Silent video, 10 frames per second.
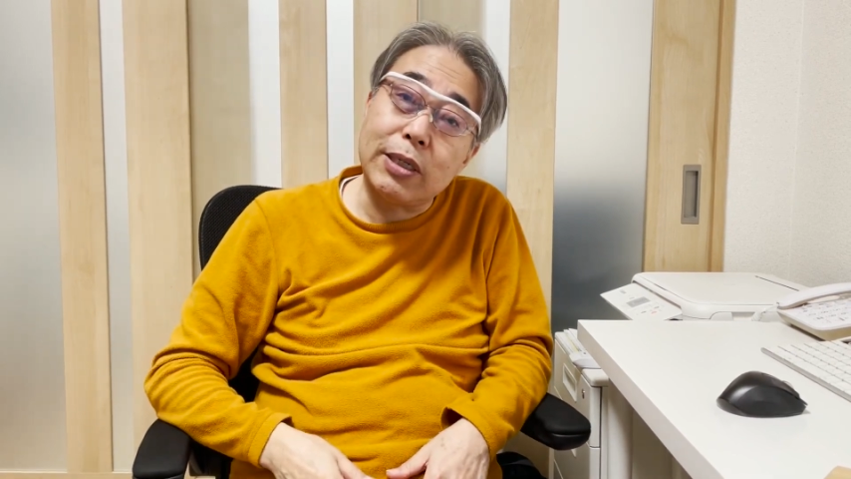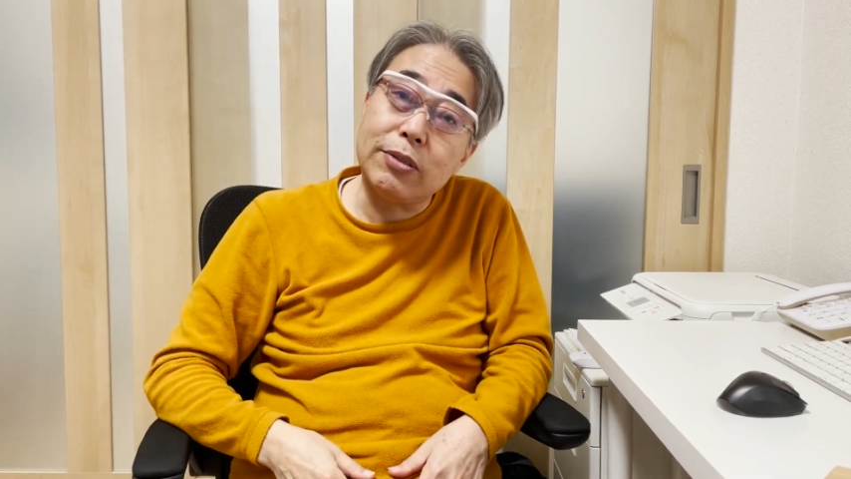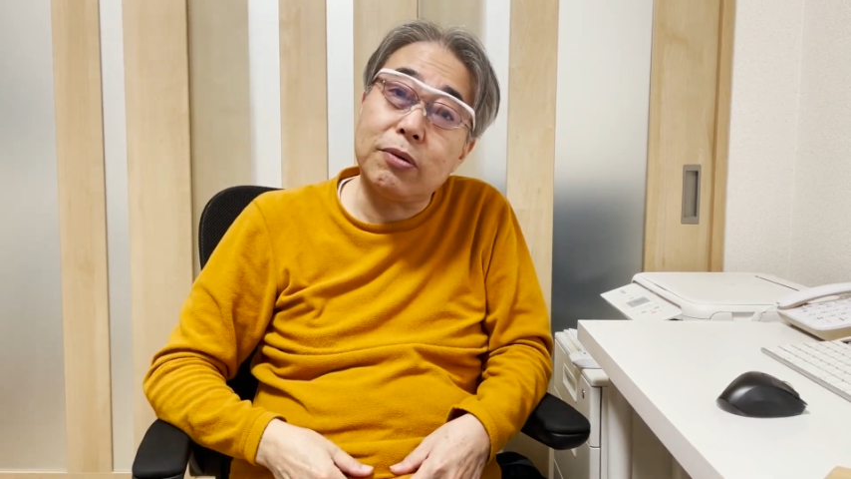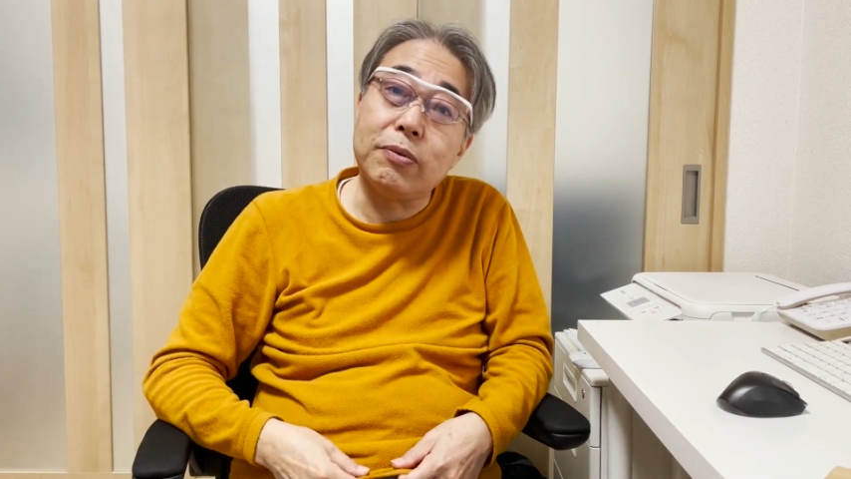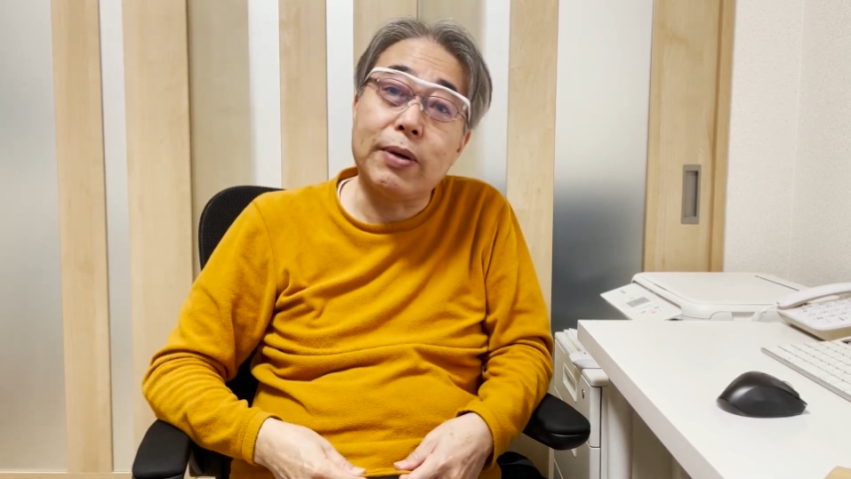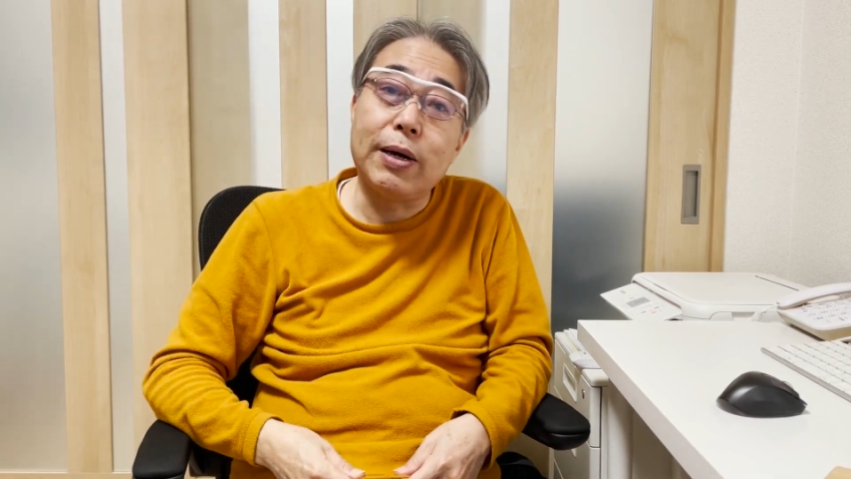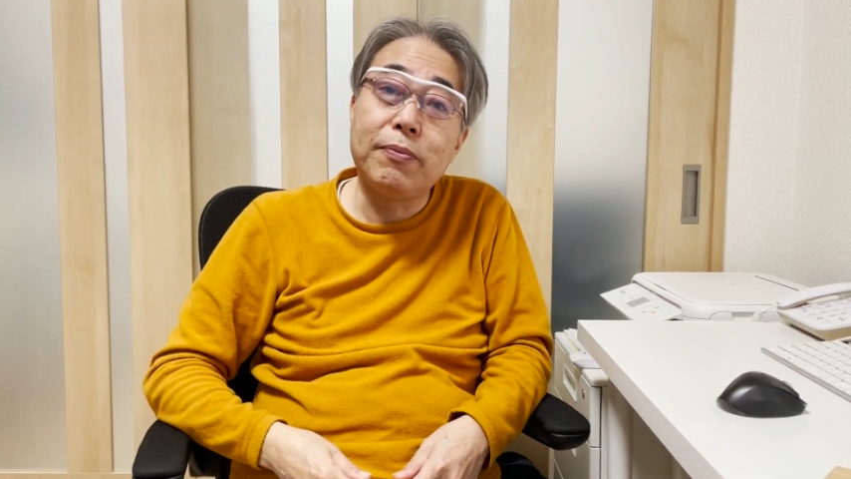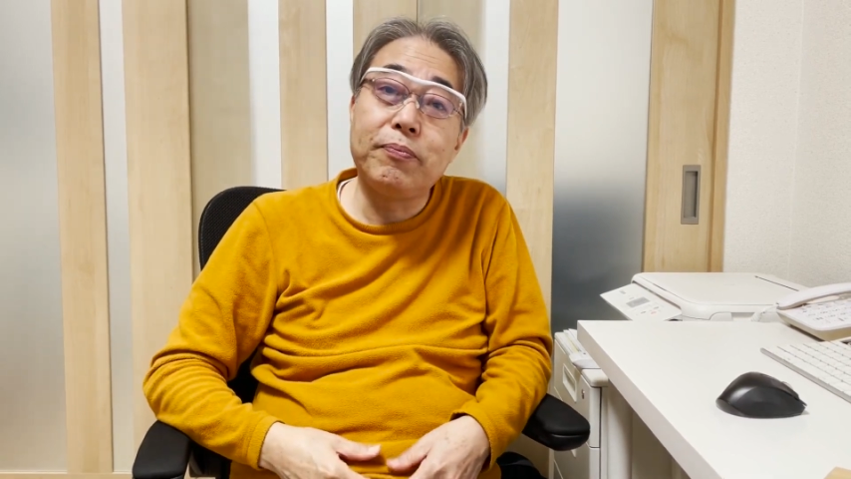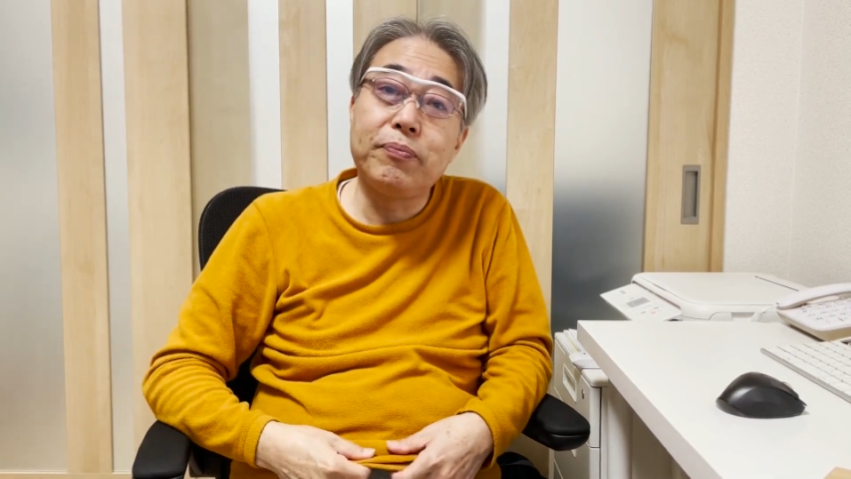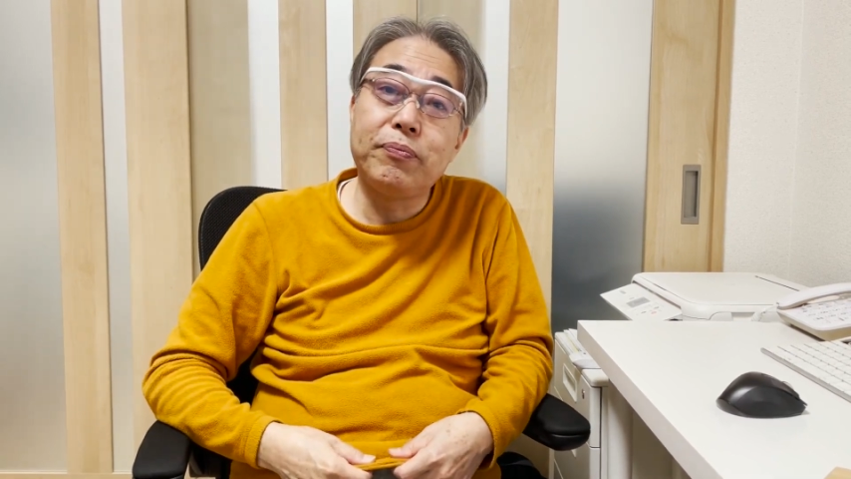糸井は。
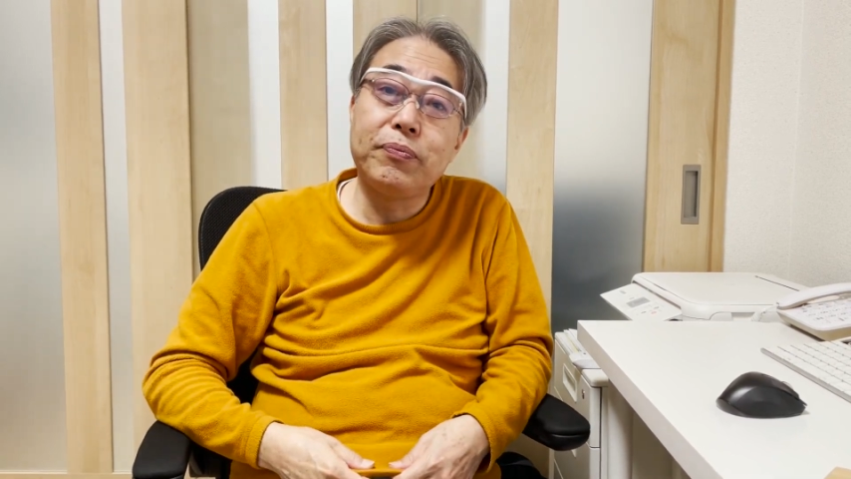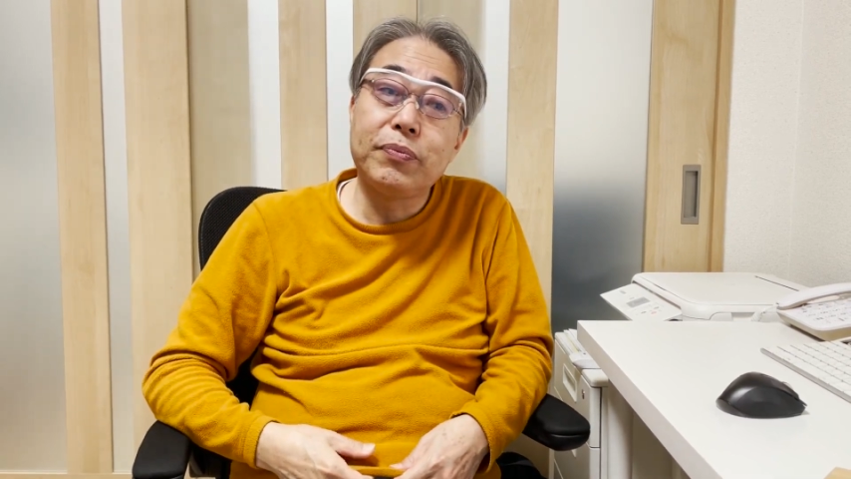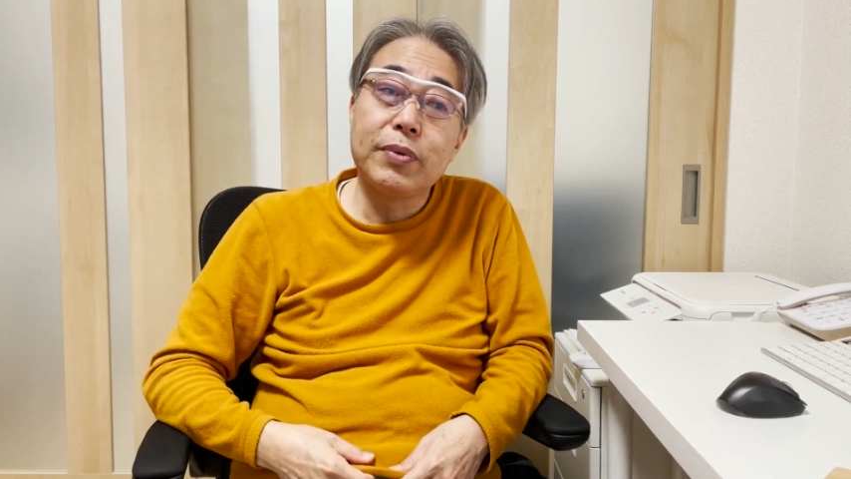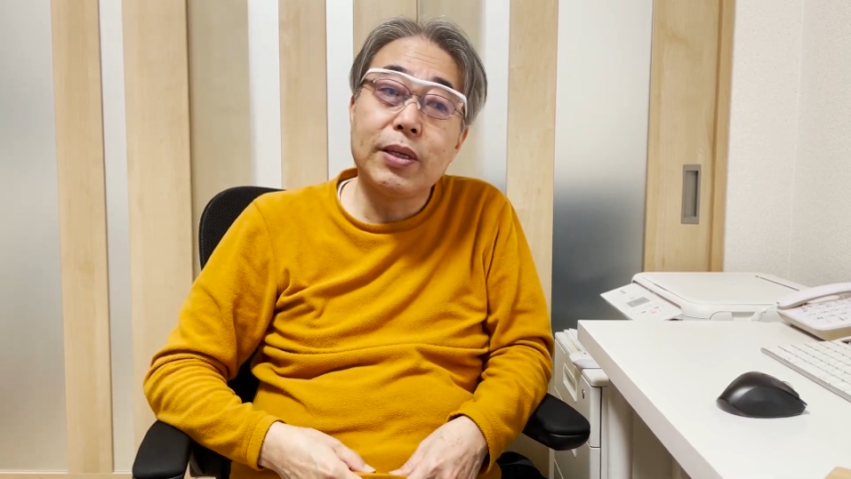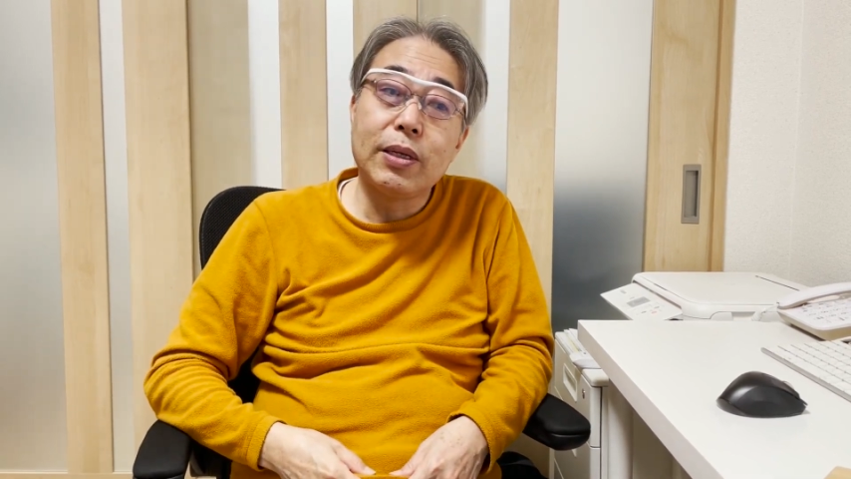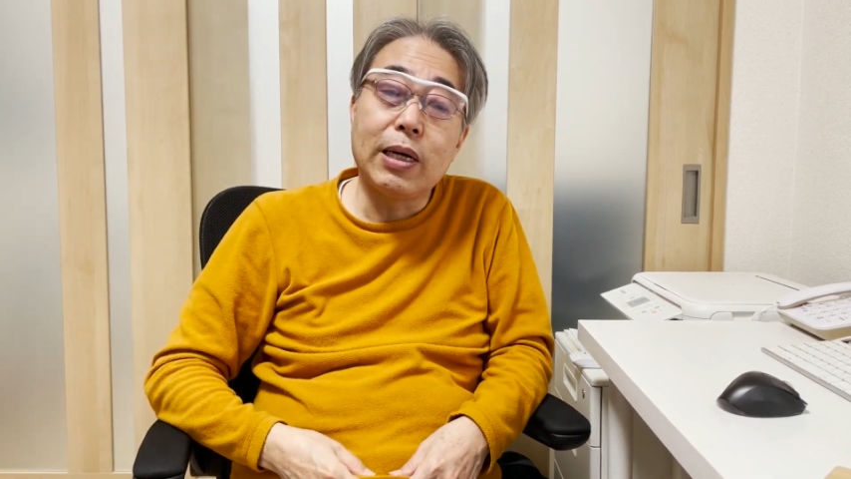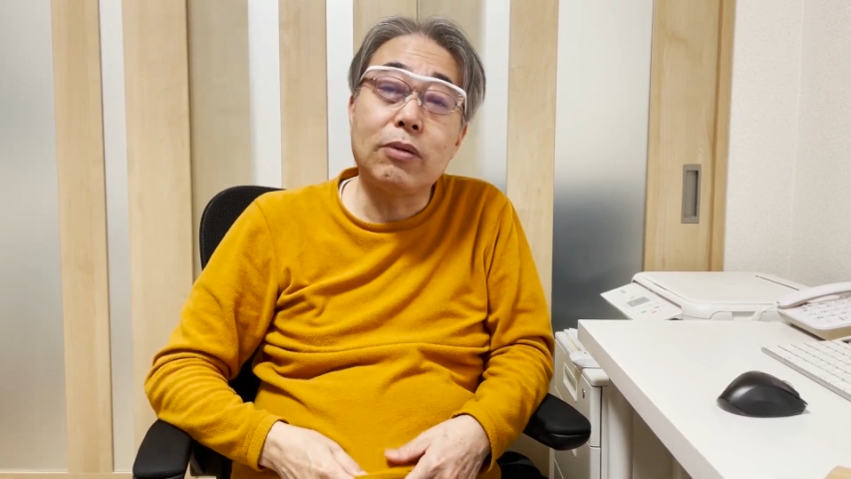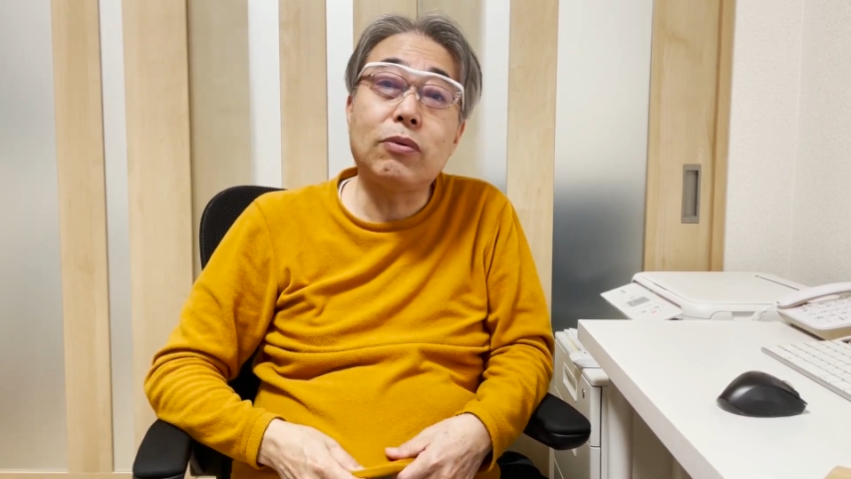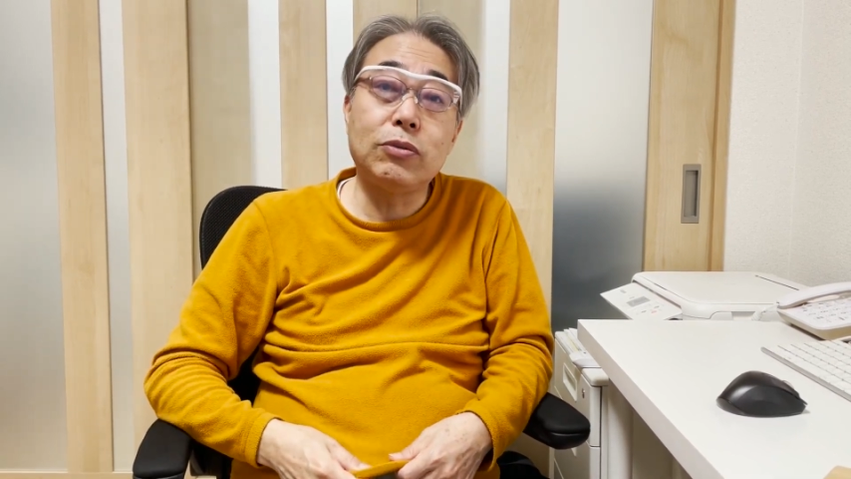あの